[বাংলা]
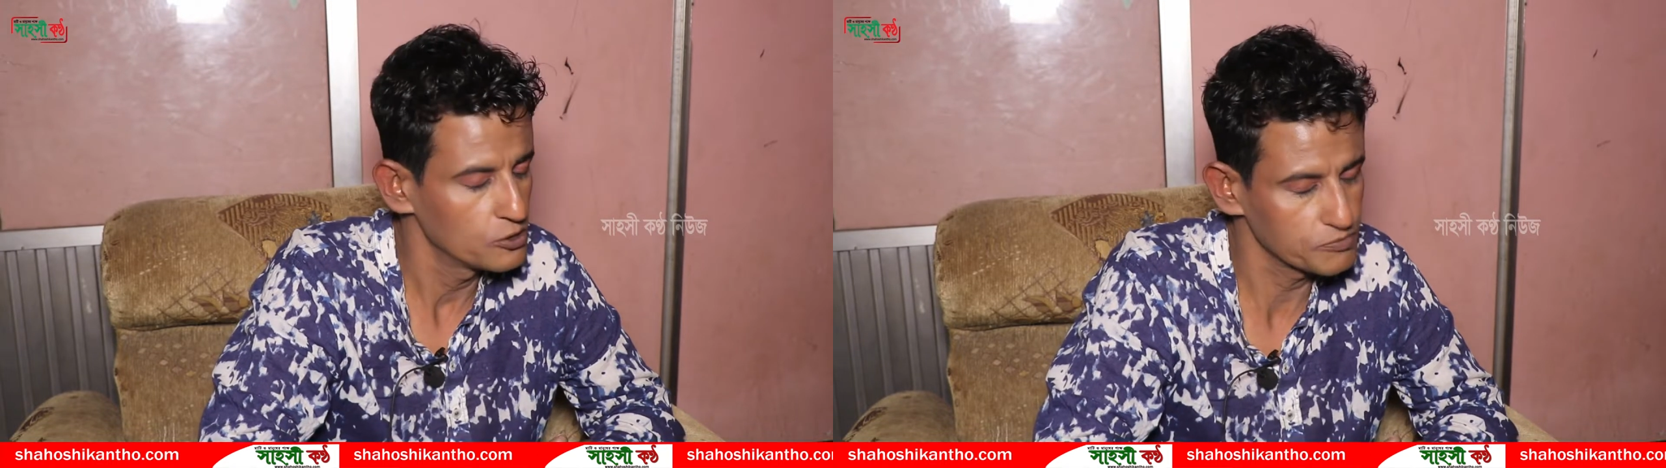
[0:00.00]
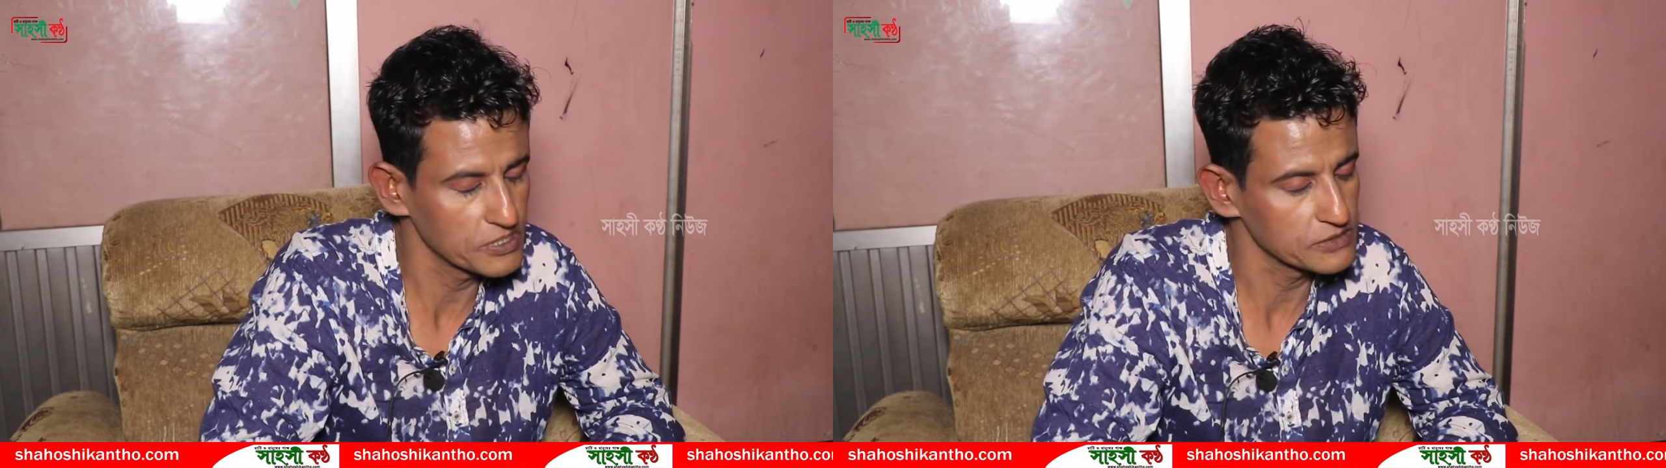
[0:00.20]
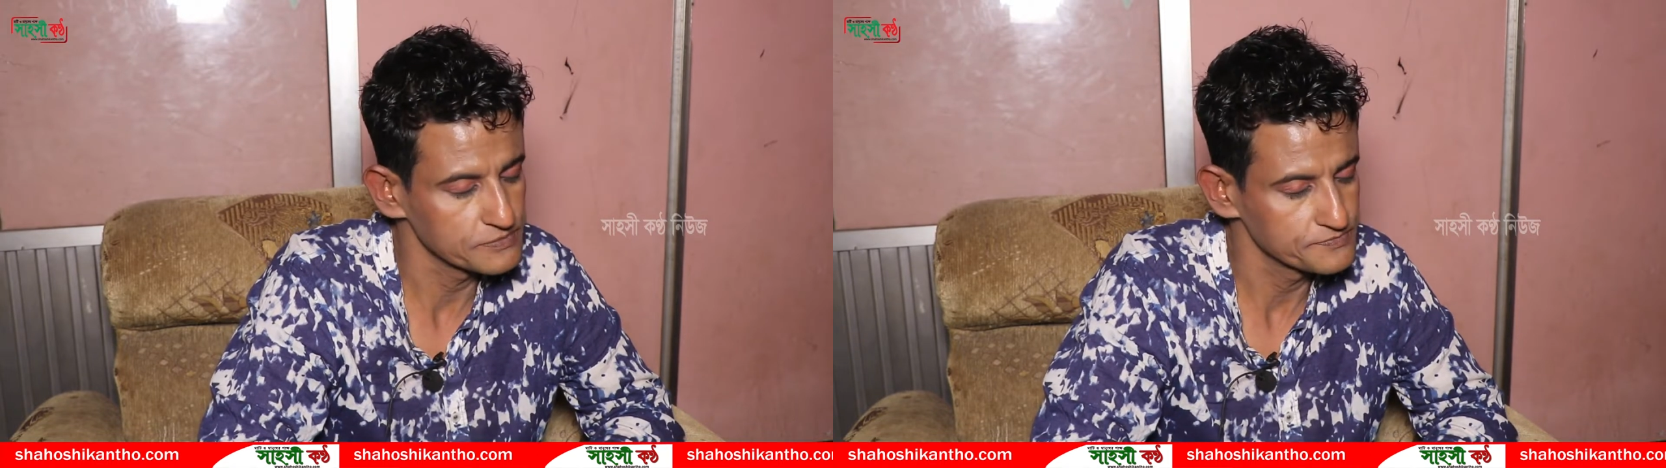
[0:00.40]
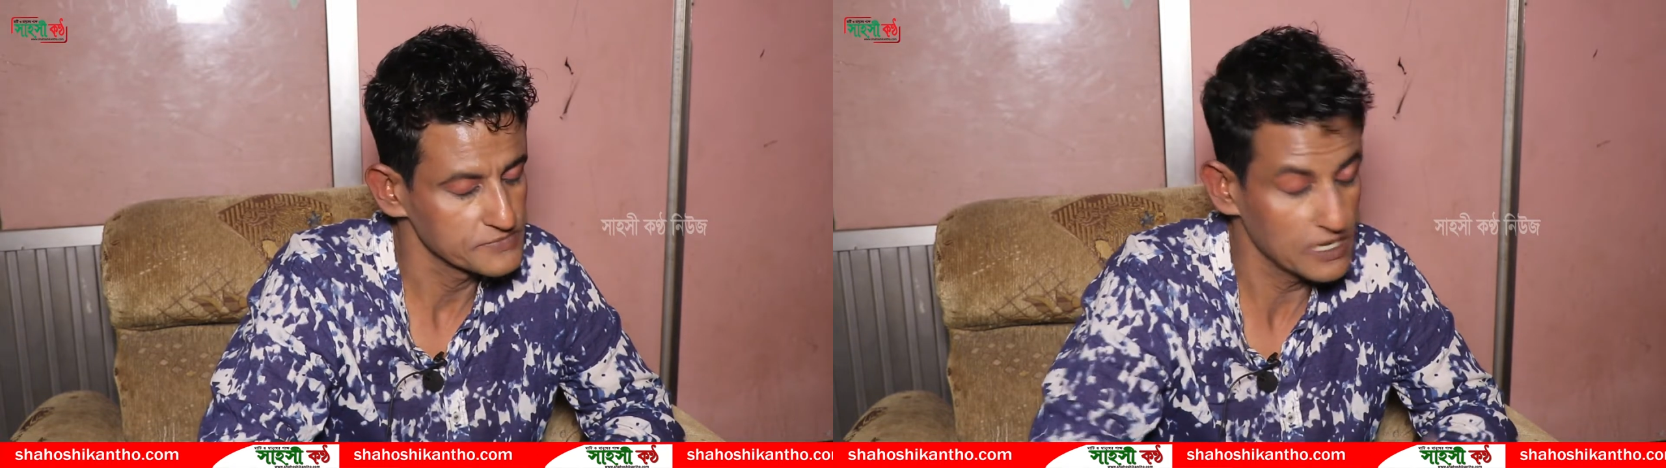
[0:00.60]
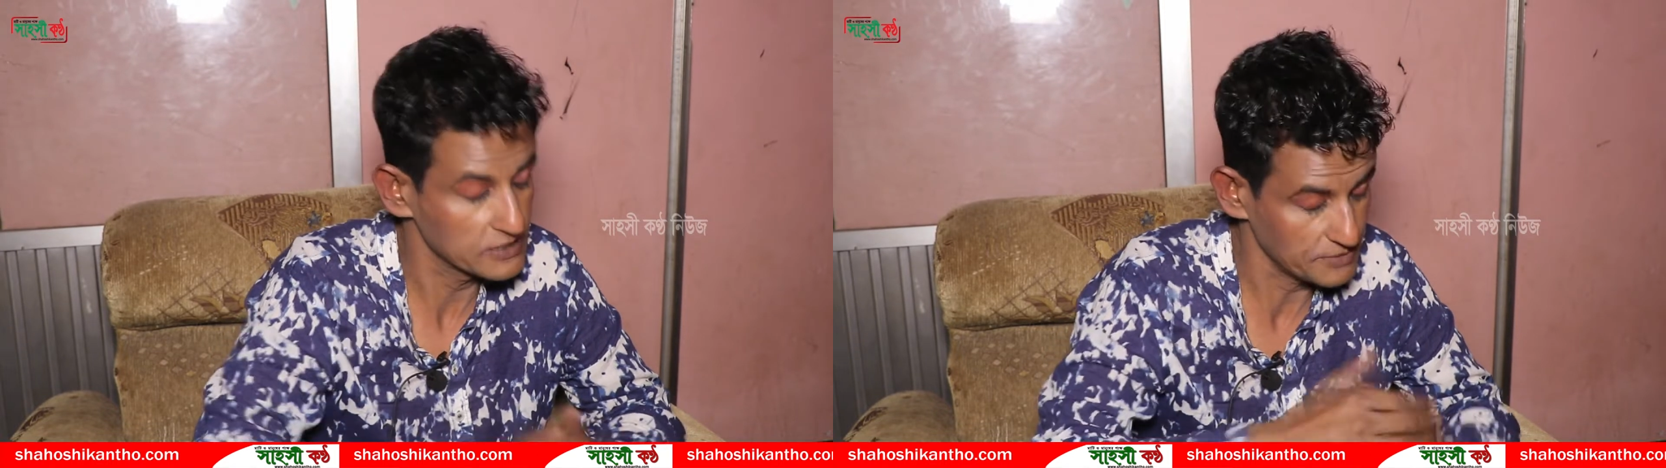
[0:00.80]
লোকাম
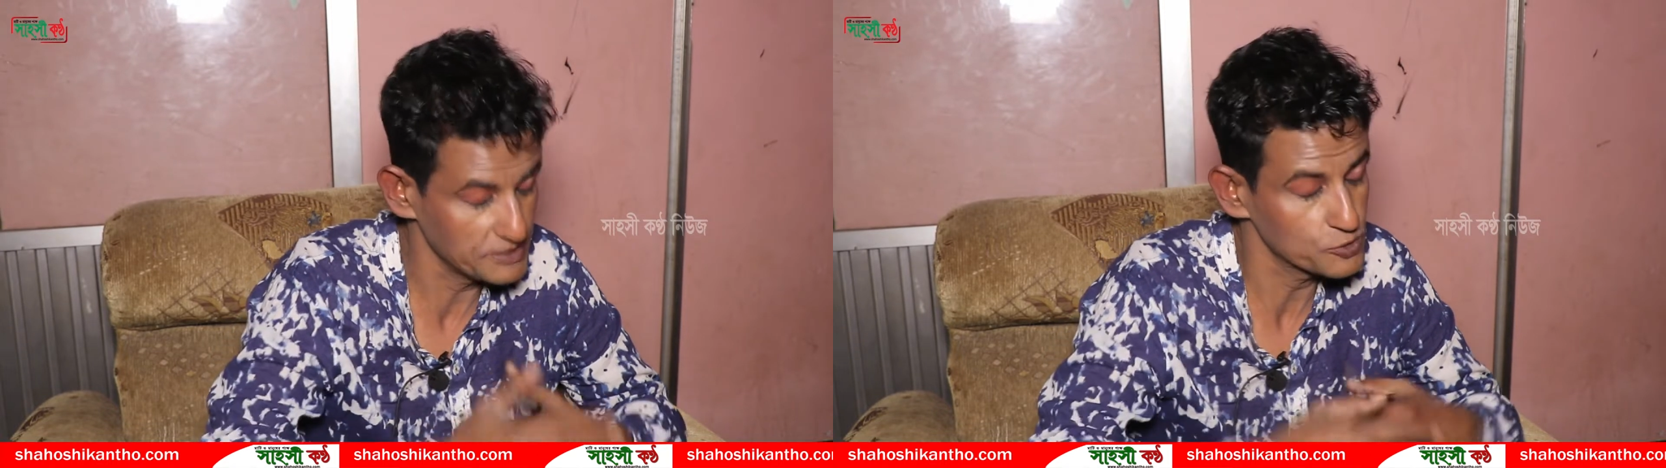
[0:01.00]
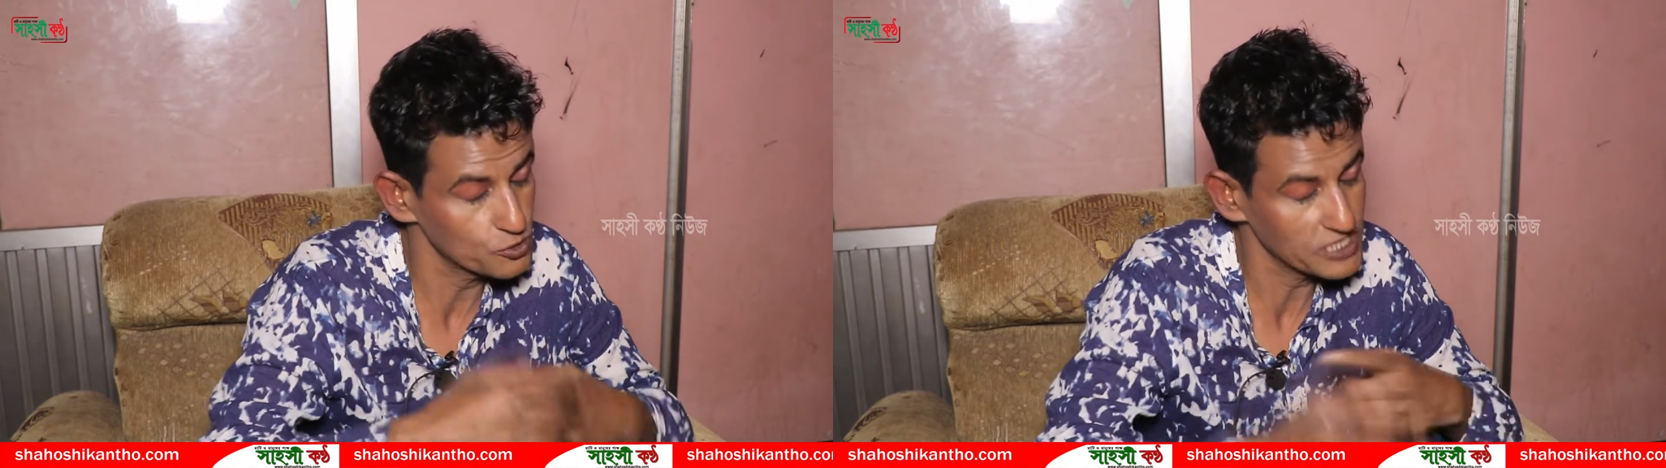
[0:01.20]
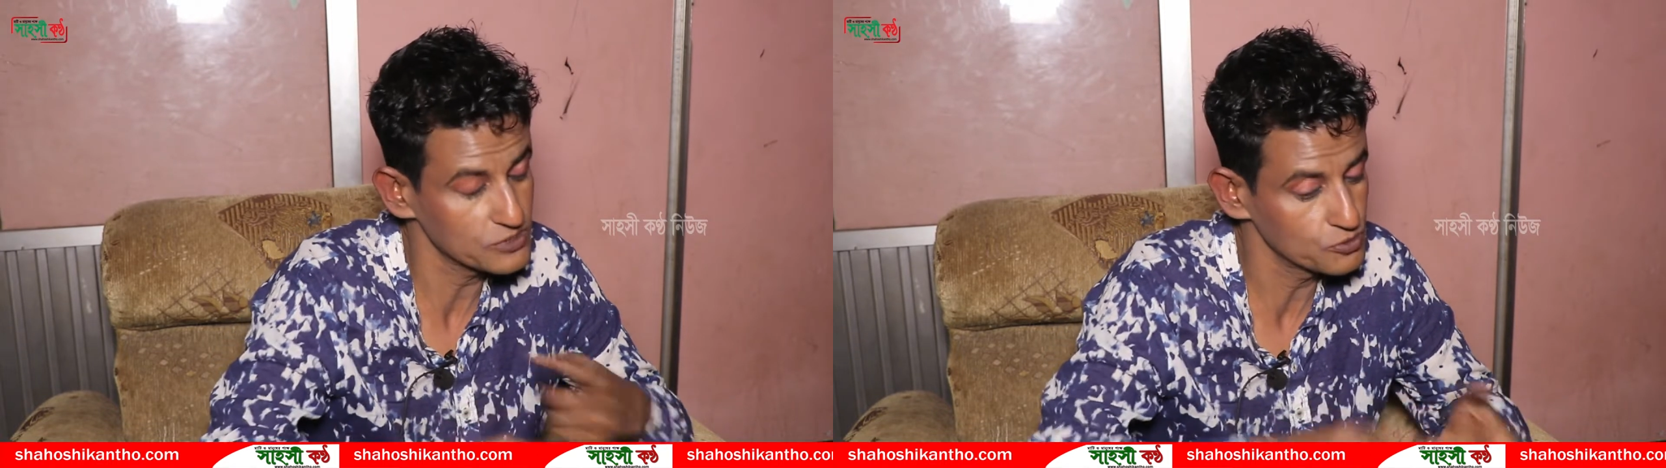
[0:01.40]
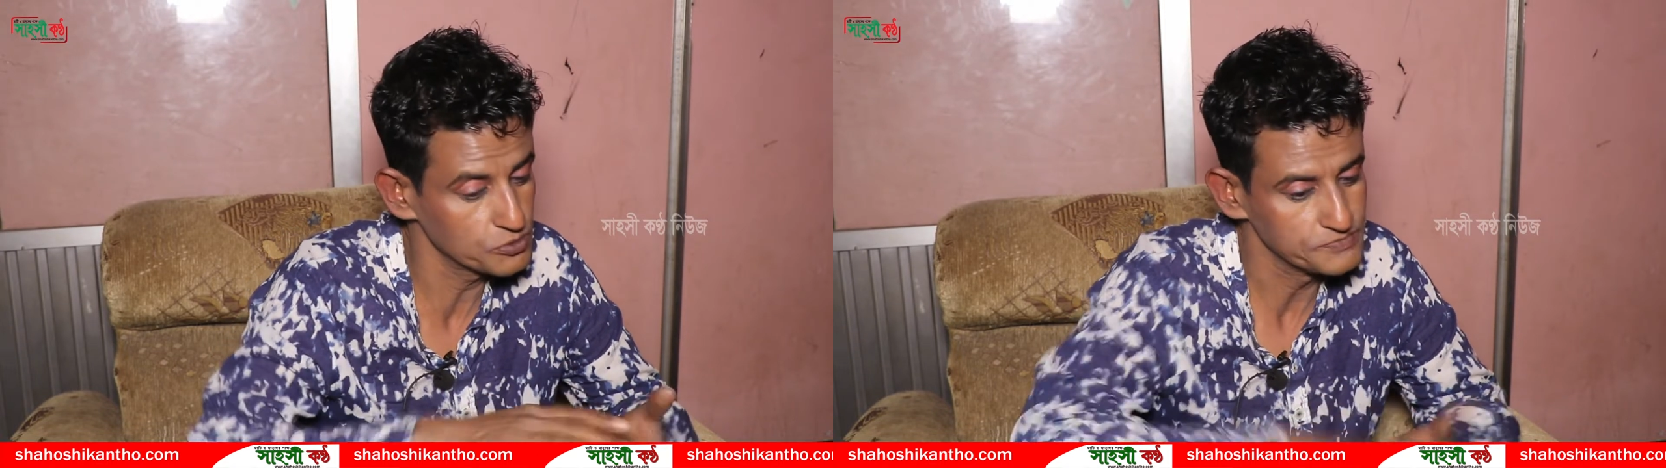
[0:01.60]
যে শামিম তোমাকে তো